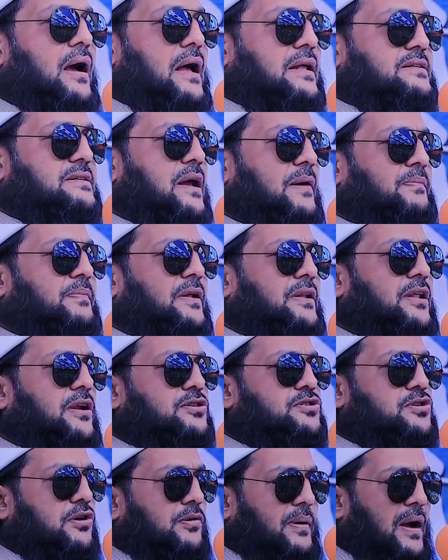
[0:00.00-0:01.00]
আজকে
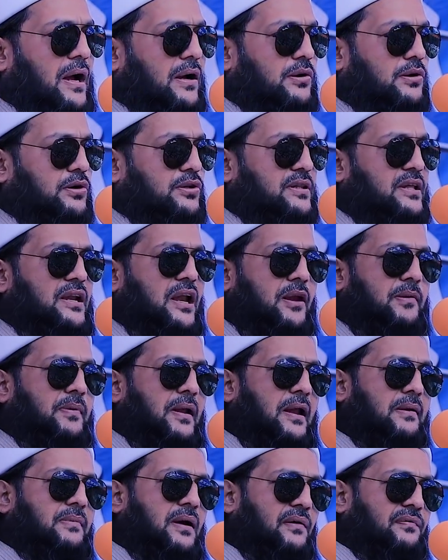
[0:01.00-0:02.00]
আপনাদের সৌভাগ্য দিনের
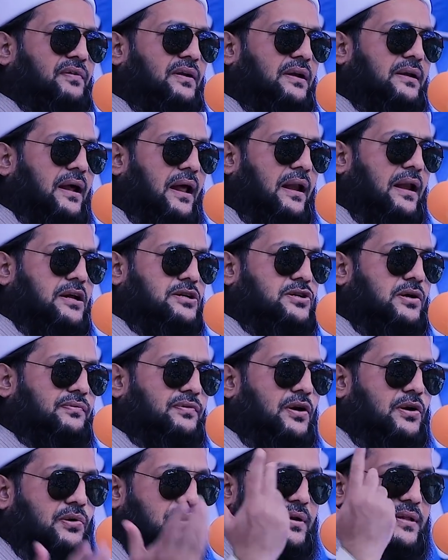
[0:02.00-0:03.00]
বেলা মাহফিলটা আল্লাহ
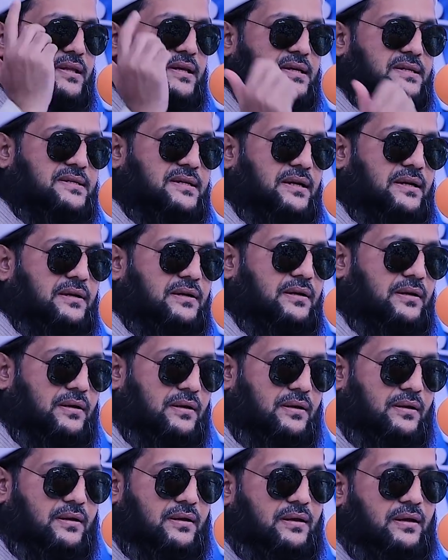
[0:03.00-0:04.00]
সফল করে দিয়েছেন
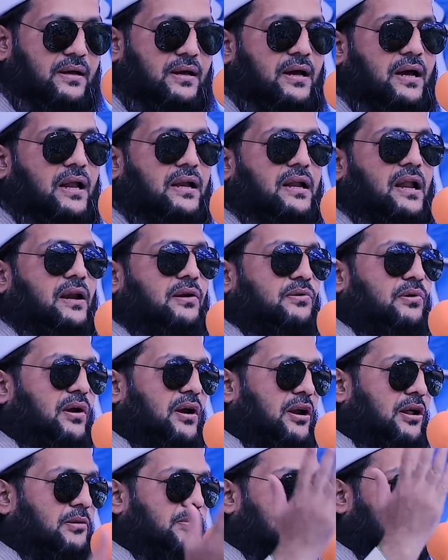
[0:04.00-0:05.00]
আল্লাহর
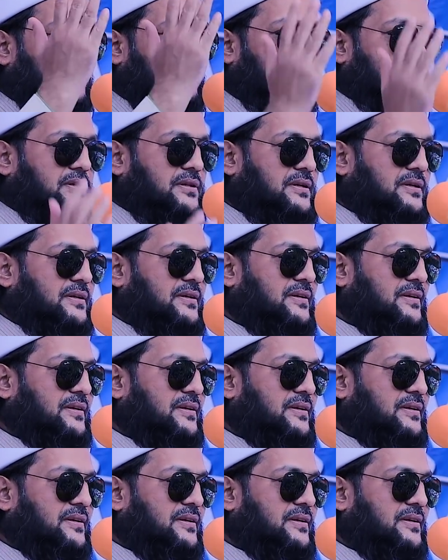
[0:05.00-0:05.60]
কোরআনের বরকতে